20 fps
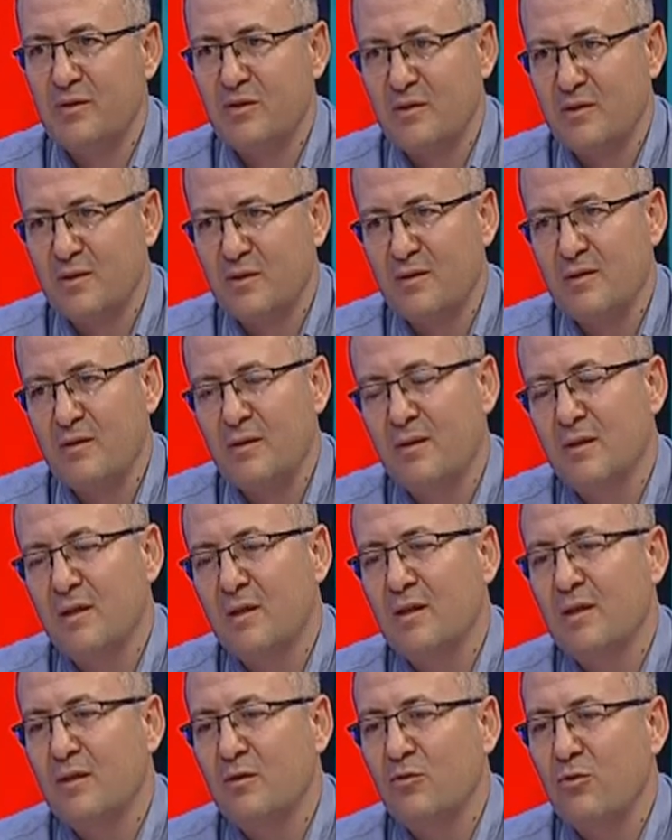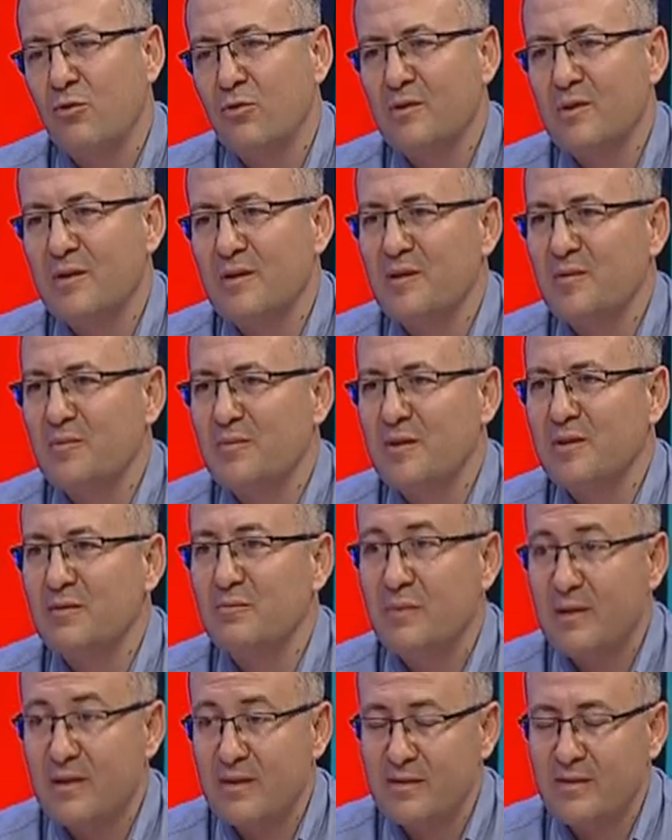işte Konya gibi,
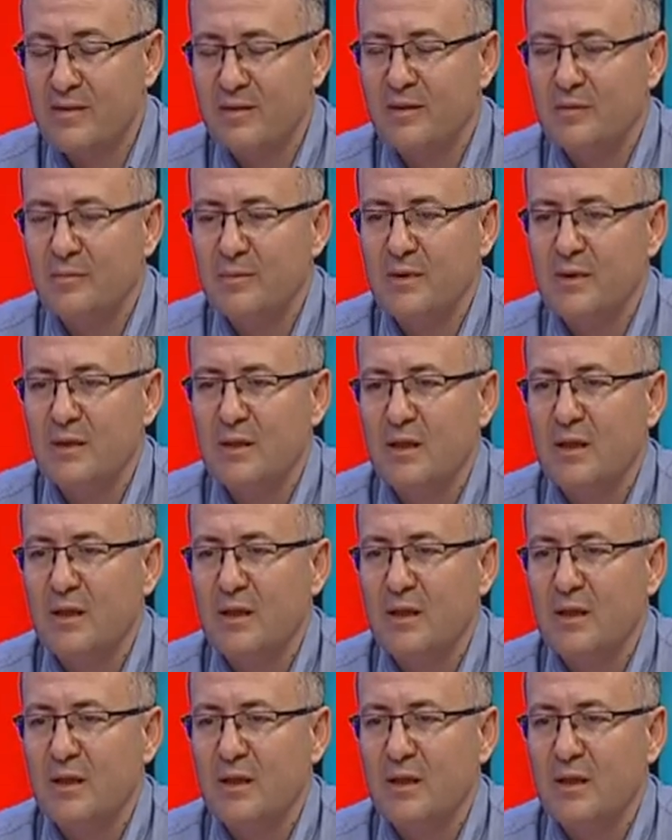Manisa gibi.